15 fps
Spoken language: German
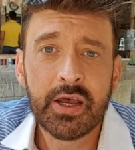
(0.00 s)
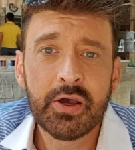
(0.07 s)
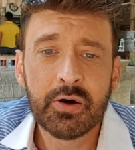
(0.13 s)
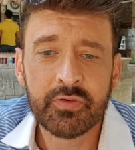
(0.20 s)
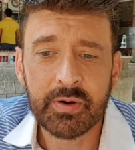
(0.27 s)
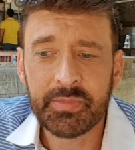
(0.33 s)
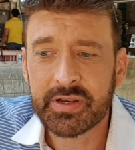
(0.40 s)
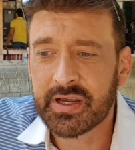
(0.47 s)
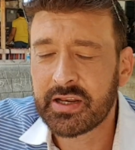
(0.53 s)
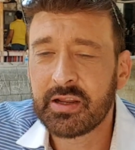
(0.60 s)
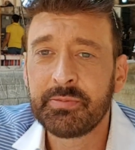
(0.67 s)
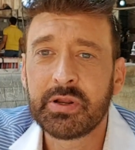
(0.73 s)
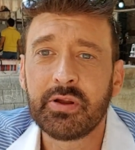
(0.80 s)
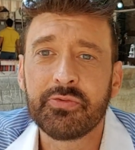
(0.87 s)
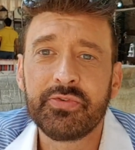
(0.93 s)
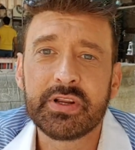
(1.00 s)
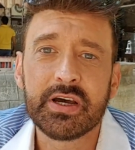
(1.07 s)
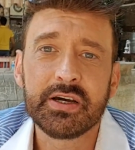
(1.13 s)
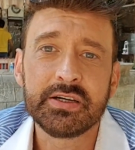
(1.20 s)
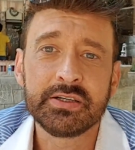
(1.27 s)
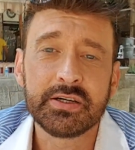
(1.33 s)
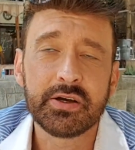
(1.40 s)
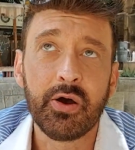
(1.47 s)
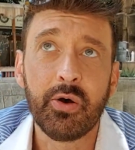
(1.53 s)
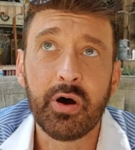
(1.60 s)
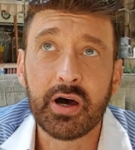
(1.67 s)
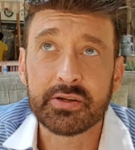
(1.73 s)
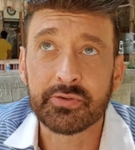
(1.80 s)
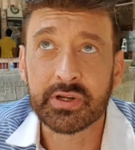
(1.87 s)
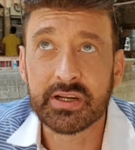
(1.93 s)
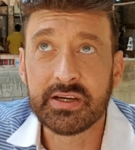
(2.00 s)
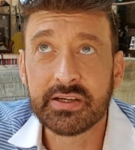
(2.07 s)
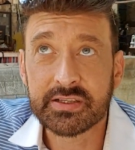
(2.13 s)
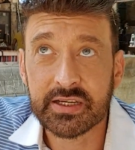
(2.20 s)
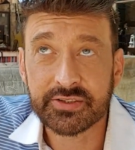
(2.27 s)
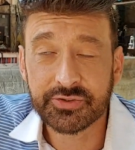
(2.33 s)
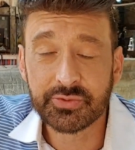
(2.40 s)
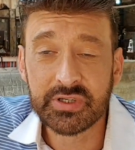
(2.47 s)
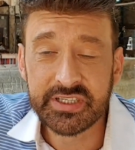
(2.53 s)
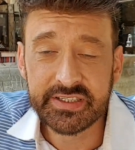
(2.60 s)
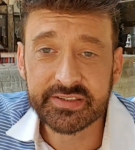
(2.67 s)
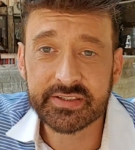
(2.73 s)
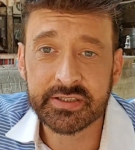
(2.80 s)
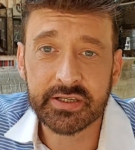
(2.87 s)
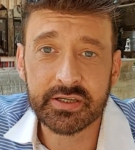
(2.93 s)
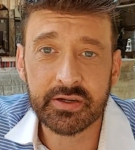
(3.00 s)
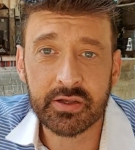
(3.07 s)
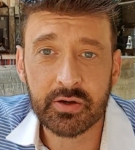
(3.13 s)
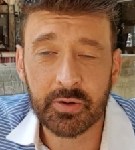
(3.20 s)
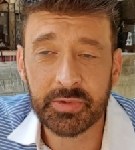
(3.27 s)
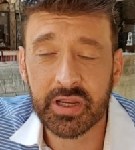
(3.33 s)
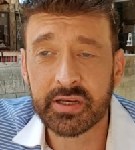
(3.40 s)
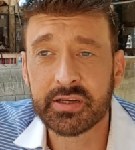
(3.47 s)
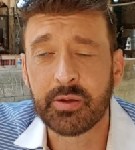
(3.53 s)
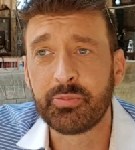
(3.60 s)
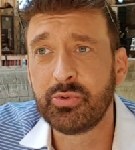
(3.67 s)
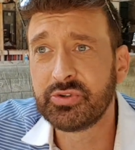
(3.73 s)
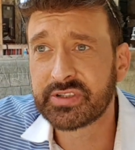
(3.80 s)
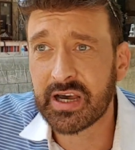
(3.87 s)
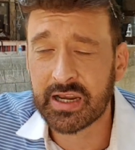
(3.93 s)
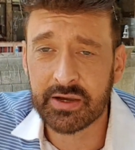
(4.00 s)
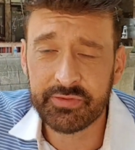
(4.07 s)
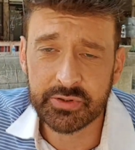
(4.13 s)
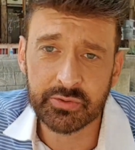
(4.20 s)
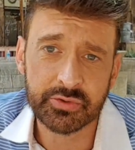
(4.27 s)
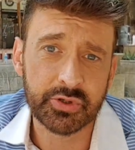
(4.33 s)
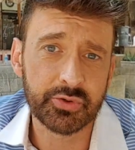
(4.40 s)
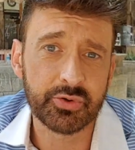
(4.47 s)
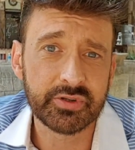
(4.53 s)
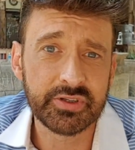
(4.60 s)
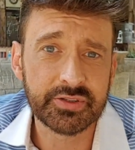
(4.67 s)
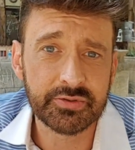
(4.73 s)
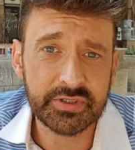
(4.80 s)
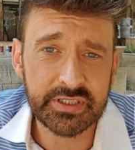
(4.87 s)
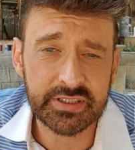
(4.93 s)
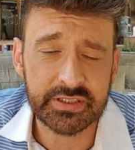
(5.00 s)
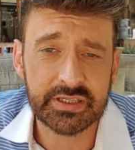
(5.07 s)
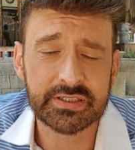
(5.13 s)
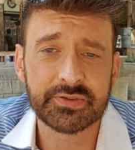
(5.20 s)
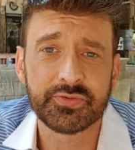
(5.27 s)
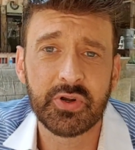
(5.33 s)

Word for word: Und wenn man dann immer noch wieder hört oder dazu liest in den Kommentaren, der böse Alawit unterdrückt die Sunniten, das ist